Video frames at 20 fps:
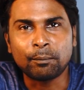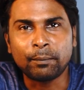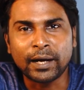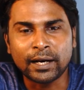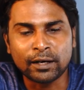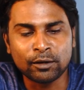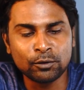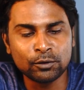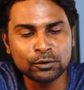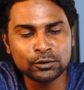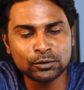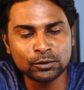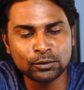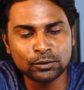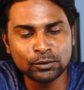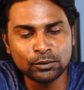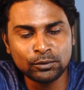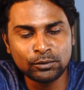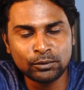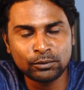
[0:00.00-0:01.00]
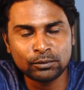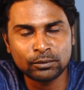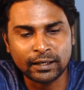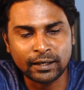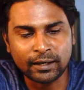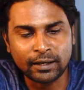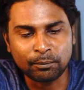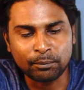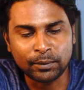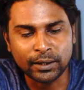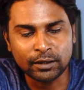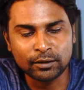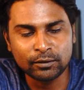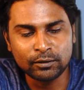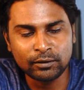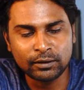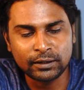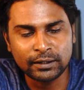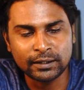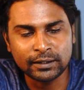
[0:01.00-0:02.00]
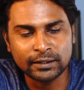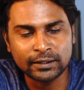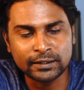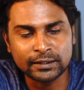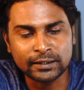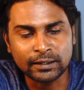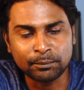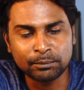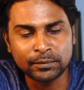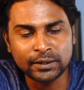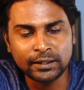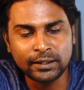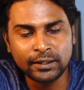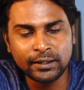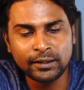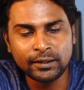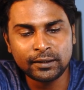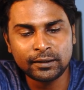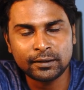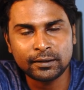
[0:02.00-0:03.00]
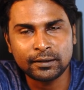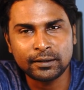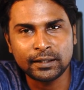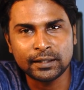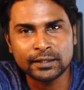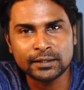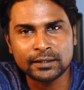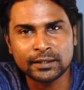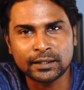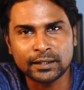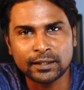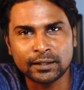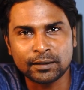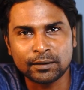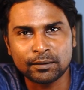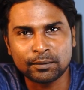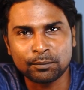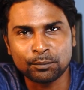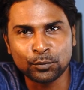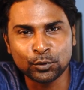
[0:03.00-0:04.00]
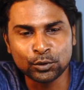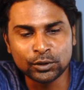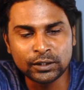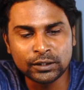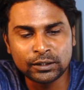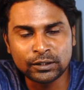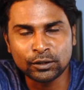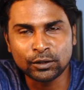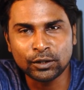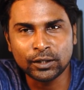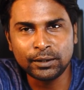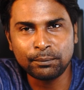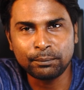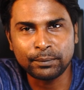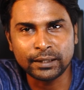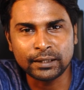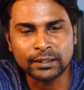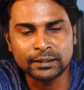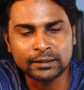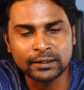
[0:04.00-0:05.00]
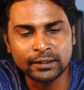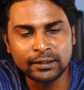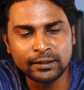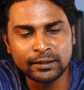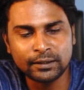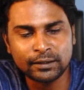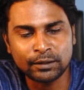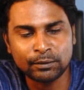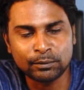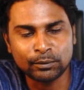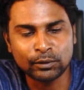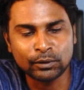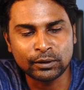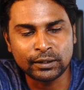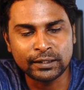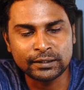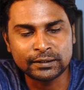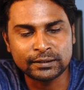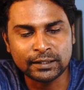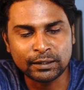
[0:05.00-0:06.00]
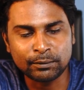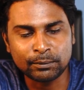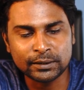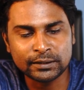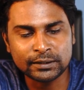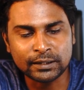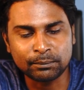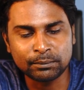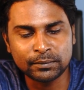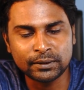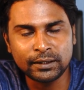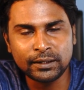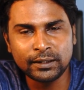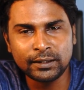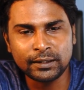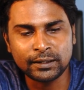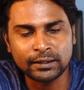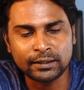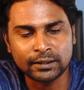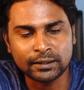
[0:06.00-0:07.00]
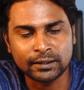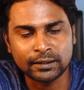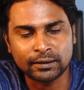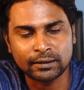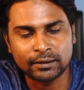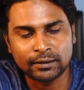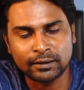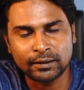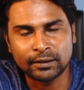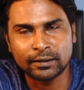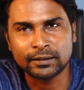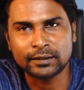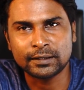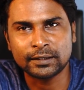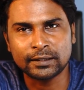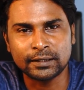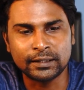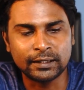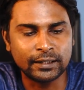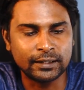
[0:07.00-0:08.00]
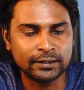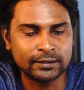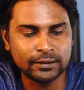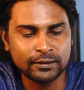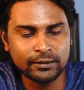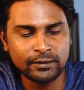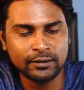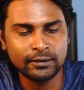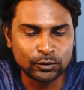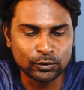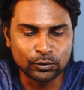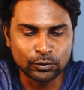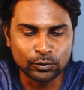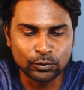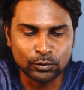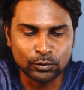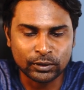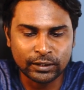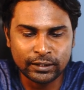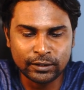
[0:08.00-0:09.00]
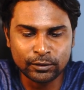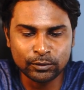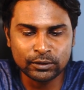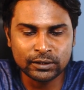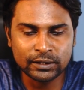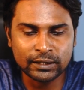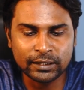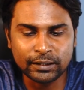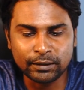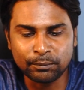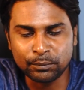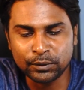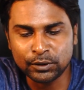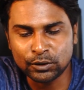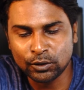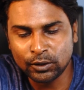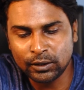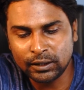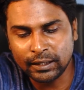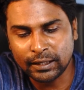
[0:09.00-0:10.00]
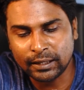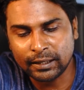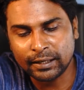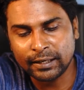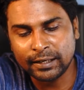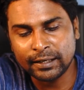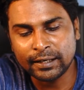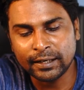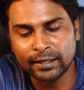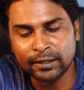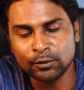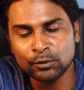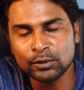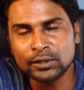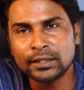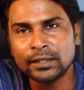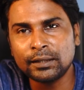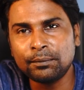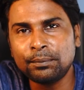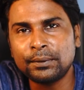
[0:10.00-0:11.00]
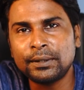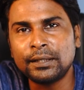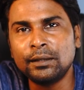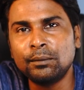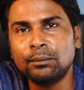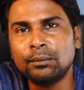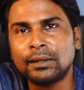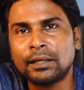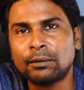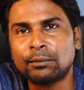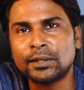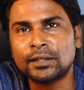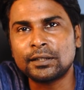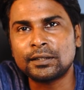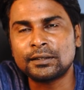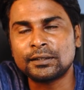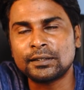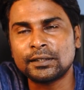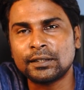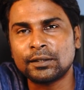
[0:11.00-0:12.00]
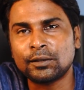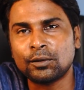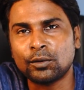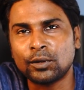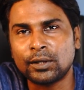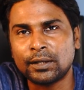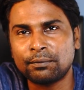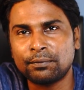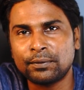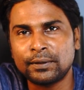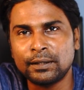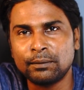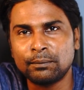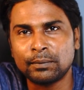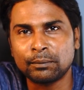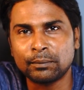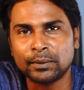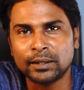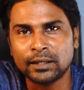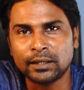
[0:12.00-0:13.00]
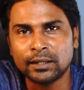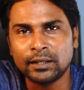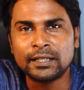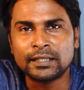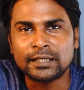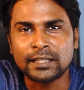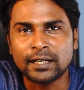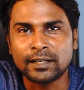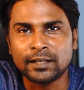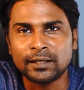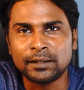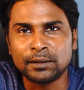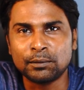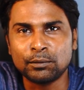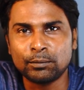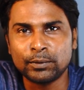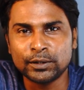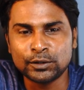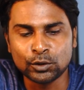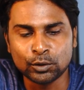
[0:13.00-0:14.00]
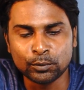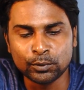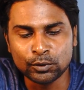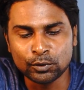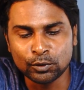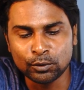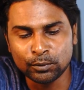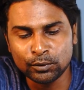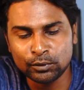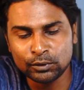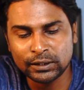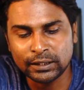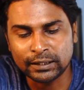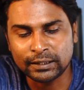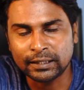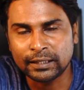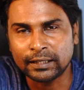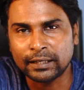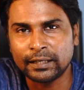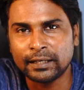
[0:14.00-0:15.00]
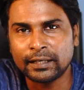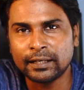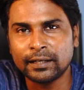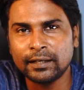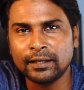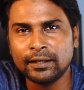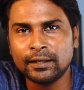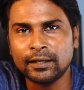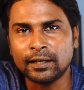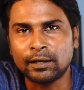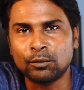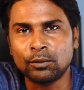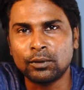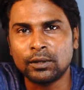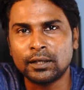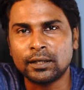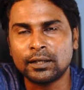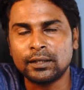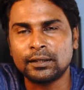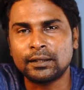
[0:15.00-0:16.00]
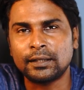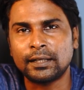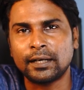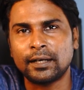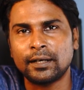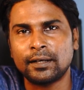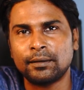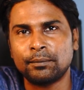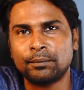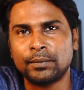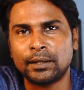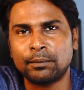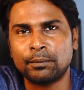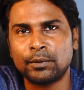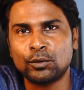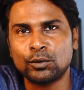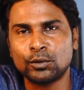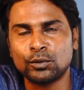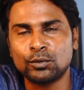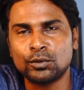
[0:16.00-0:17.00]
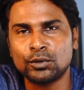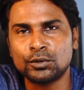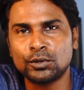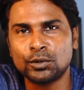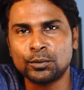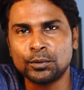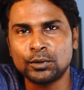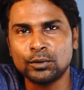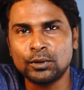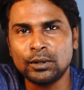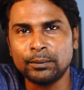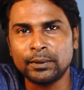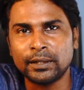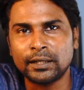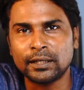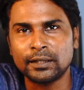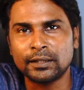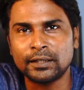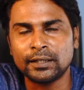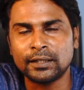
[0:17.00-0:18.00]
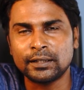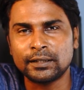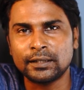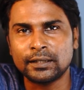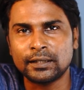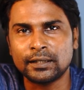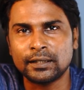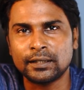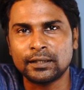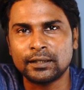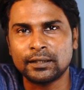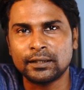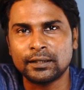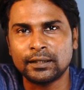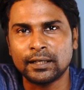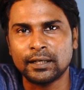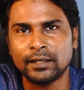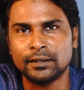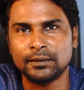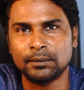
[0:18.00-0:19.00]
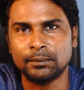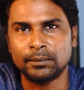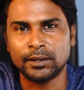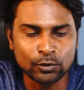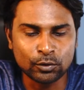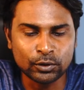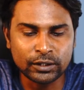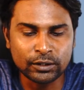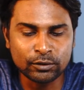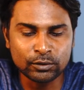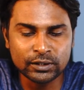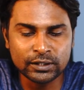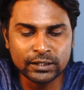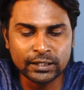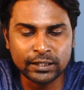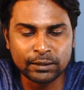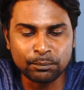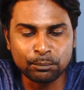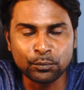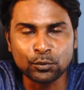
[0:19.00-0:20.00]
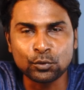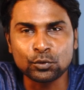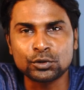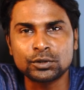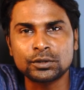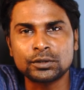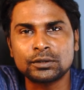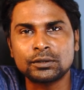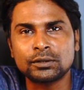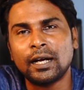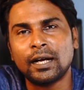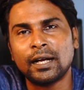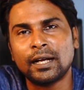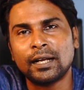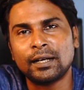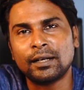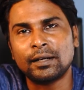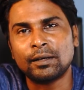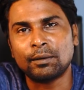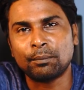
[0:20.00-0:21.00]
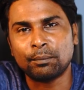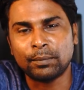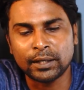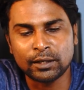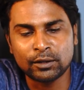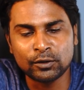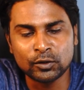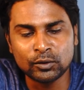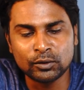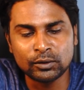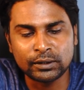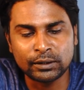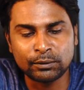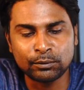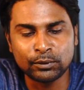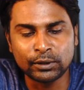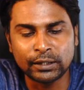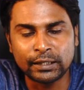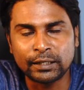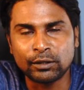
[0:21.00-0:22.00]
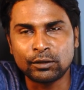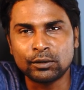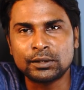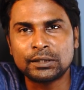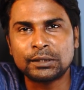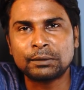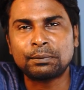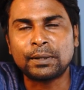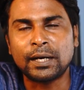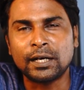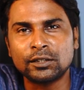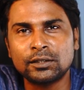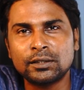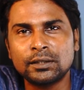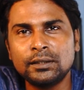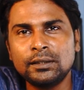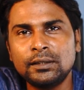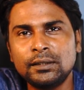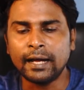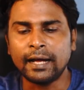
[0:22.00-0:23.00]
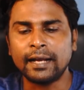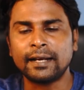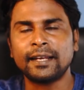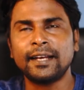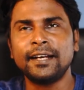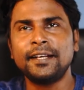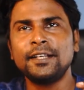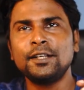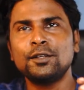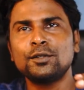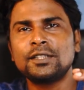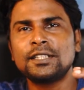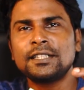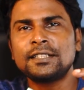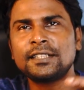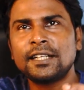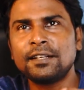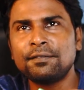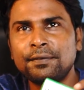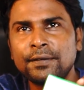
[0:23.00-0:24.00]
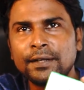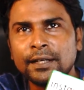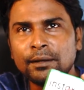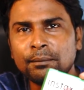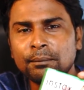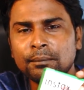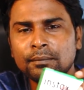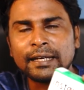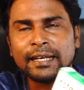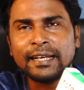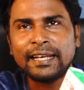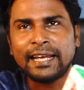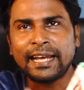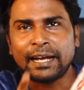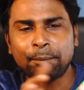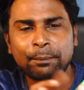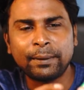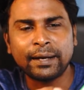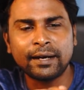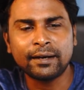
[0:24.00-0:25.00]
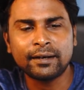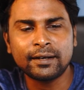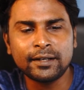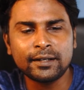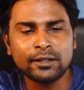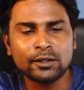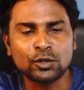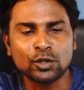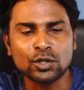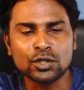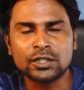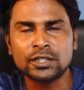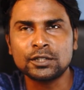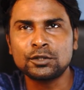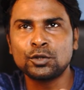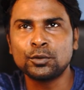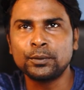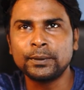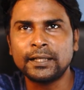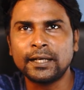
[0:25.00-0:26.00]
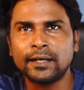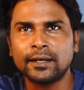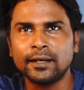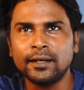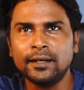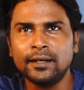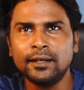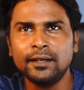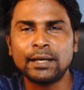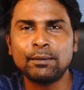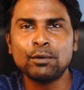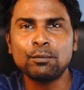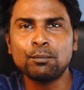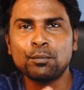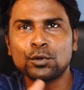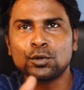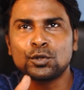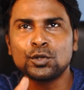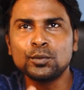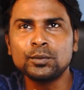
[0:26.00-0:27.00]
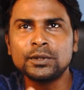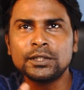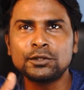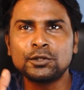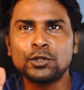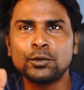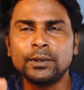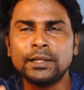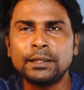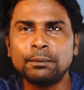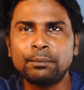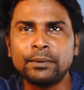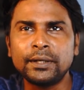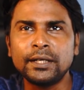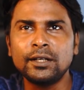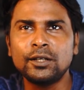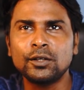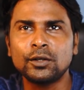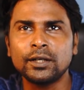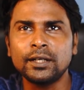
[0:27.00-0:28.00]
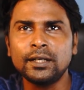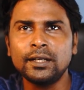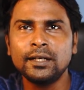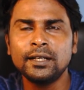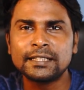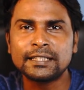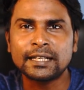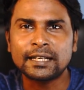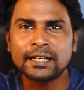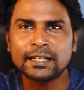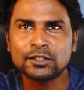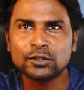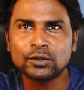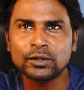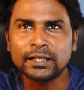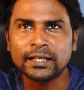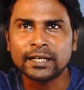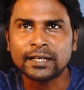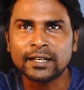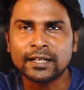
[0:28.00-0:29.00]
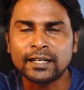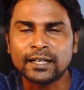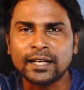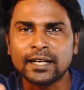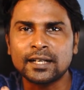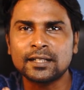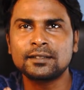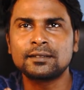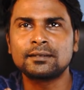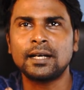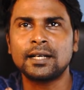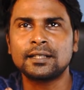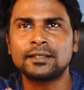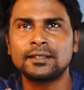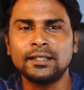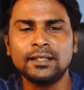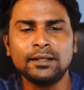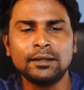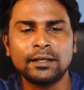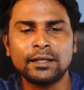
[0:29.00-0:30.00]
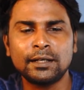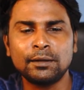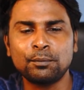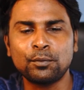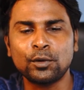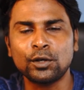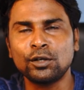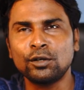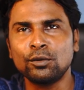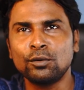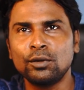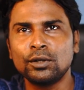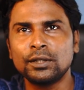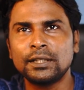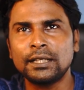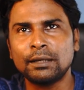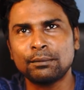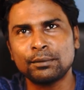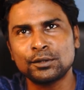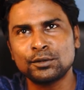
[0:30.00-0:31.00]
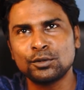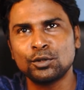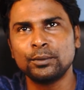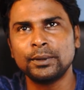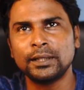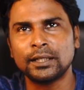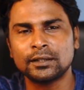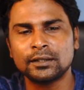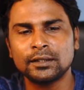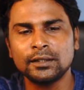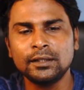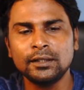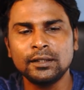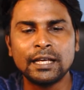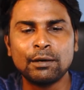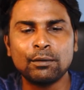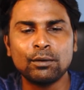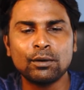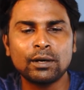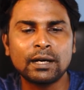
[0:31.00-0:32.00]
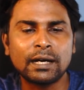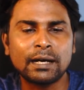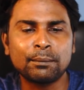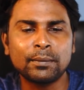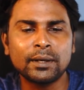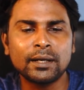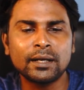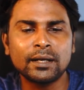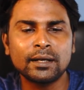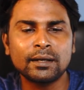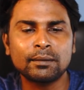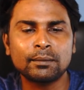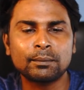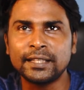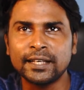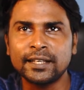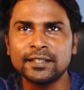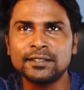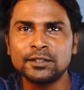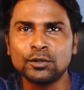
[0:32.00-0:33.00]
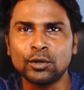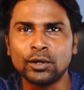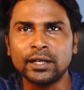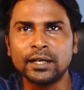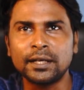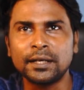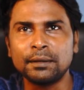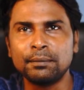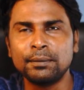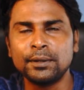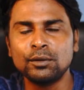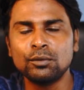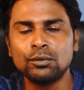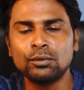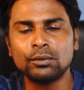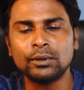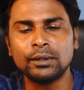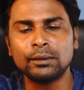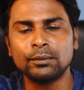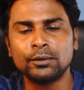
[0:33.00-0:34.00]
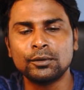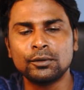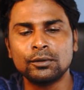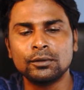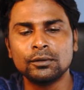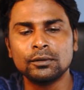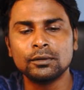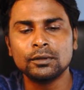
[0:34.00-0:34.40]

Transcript: বাড়ানোর জন্য একটা বাটন এটাতে চাপ দিলে লেন্সটা বর্ধিত হয় বেড়ে যায় এবং লেন্সে আবার চাপ দিলে এটা এটার সাথে লেগে যায় তো এই হচ্ছে বিষয় আর এইখানে হচ্ছে ফিল্ম আমাদের যে কয়টা ফিল্ম আমরা শাটার দেবো বা ছবি তুলবো সেটা এইখানে কাউন্টটা দেখায় মানে আমরা কতগুলো ছবি তুললাম এখান থেকে সেটা দেখা যাবে তো এই হচ্ছে পোর্টস আর বাটন এবং এটার হচ্ছে ফাংশন আর এটি হচ্ছে সেই ফিল্ম এই এক প্যাকেটে দশটা ছবি থাকে এবং প্রথম যে ছবিটি প্রিন্ট হয় সেটা আসলে একটা ডার্ক আসে এর পরেরগুলোতে আবার ছবি আসে এবং আমরা দেখেছি অনেক রিভিউ এবং